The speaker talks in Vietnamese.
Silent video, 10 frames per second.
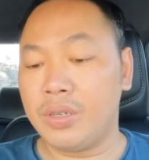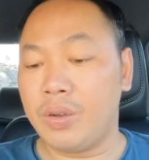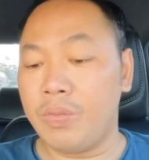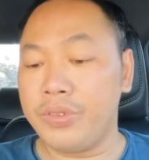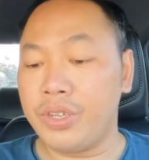
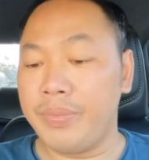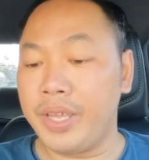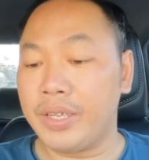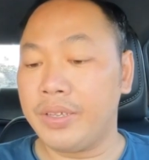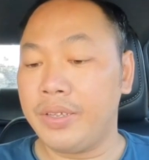cũng cho
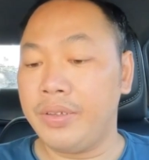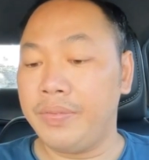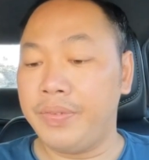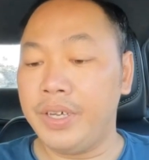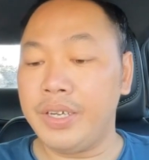biết
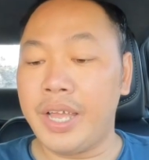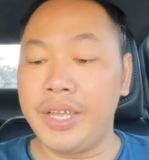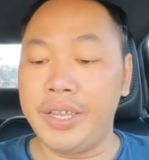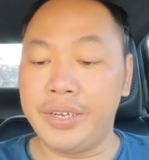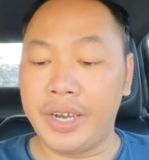vớ
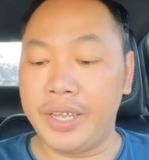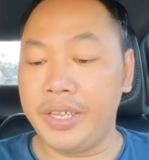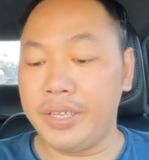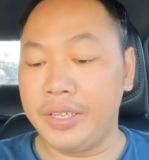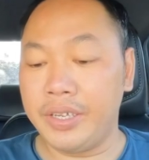đầy
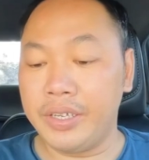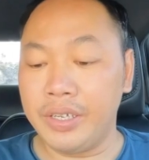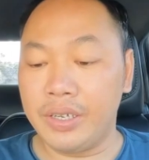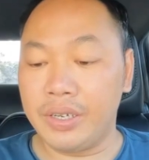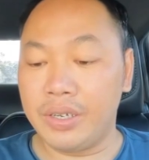rẫy những